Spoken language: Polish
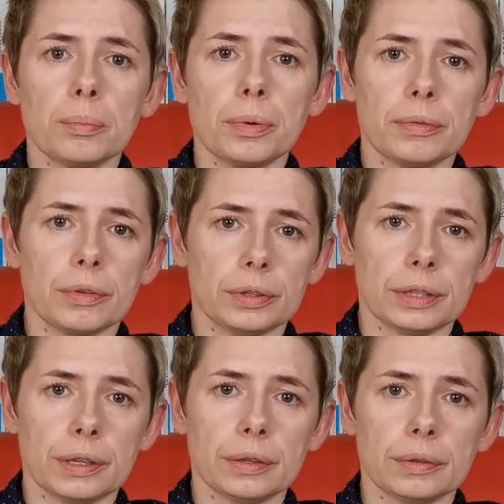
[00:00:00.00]
Po
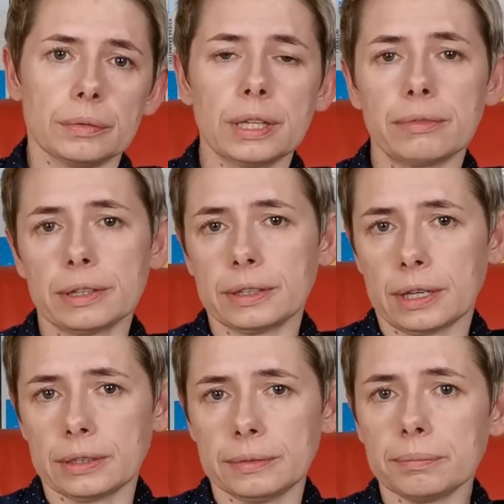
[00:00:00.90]
wojnie
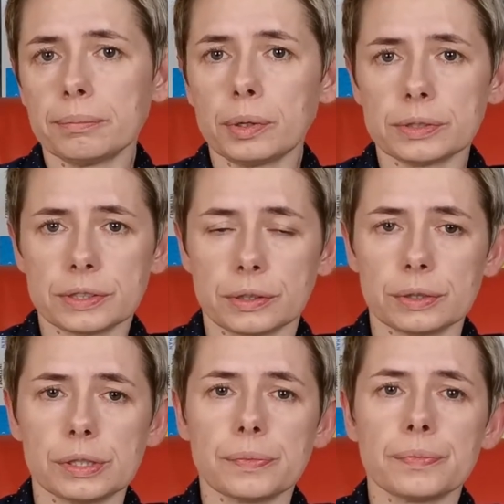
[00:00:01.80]
udowadniali
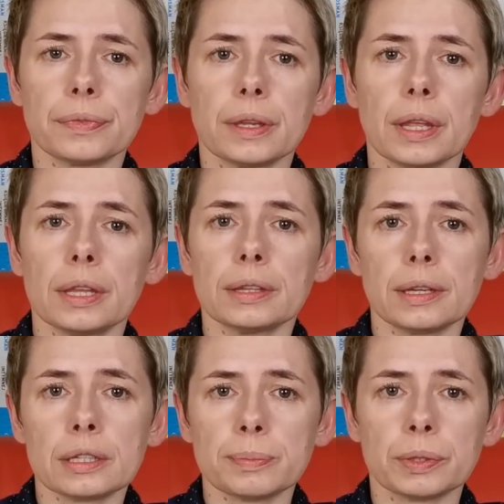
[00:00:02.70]
polskość.
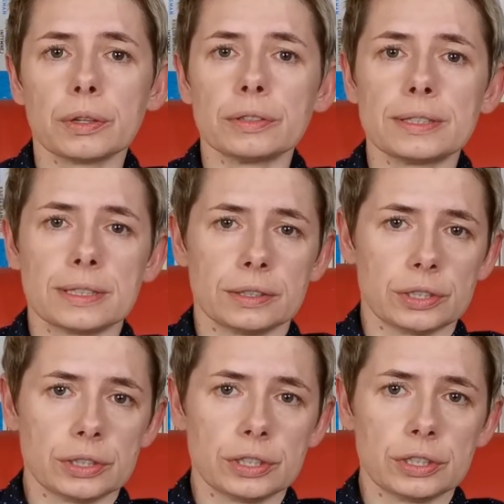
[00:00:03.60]
Teraz pod koniec lat
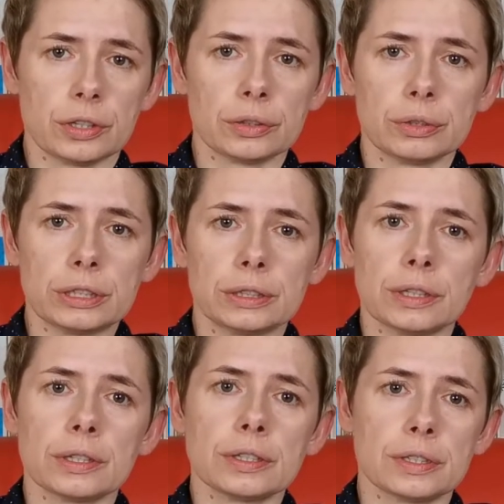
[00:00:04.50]
60.
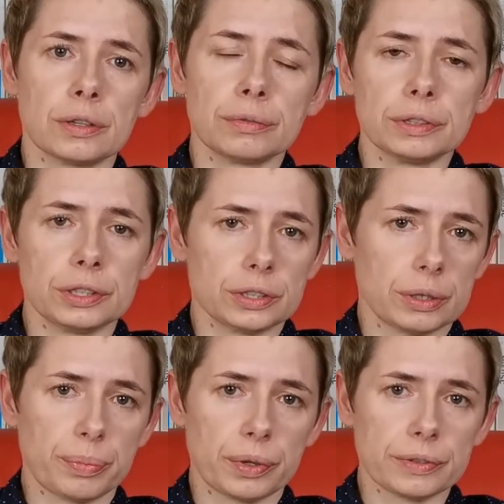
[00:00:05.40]
znowu liczy
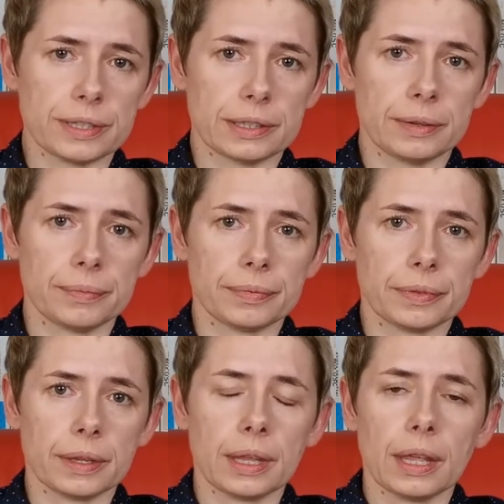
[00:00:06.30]
się pochodzenie.
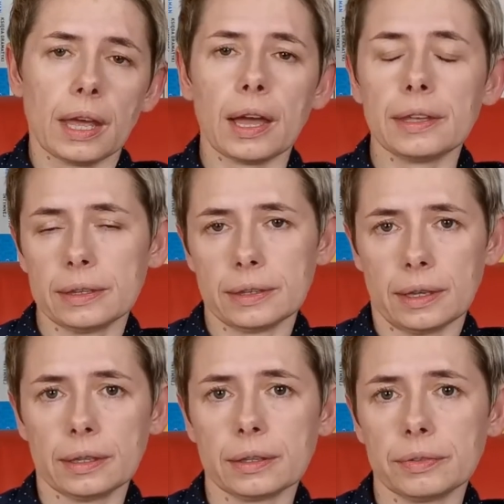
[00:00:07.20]
A
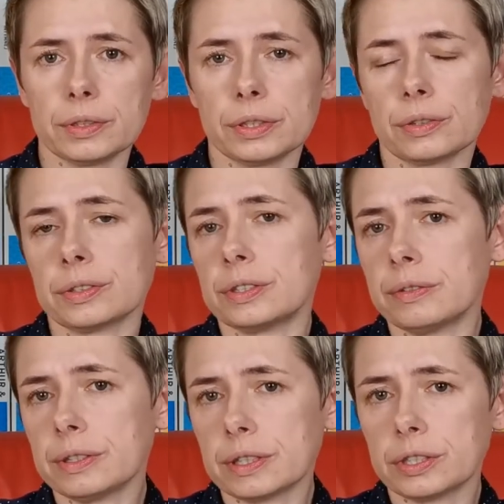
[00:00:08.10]
jednak w
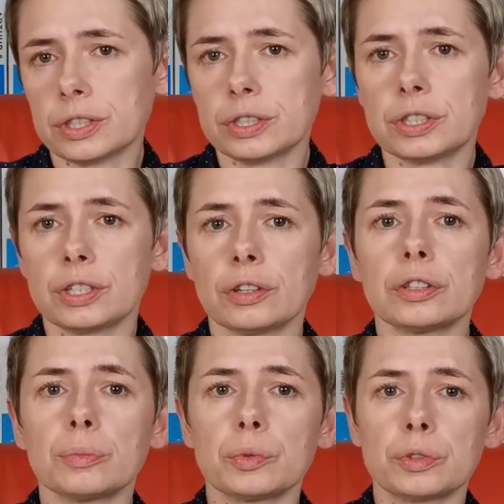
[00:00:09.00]

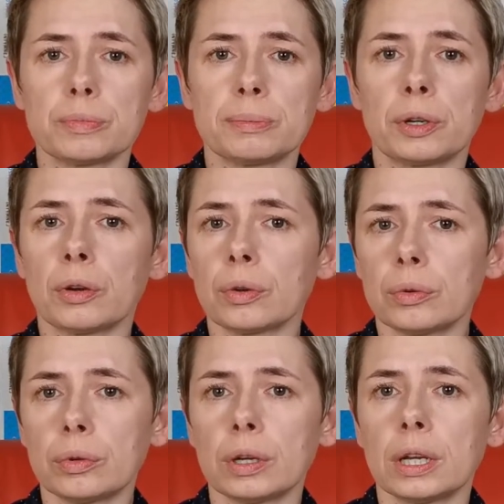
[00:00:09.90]
1968
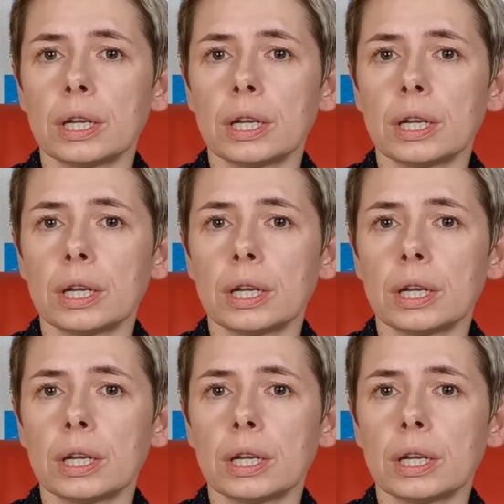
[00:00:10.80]
roku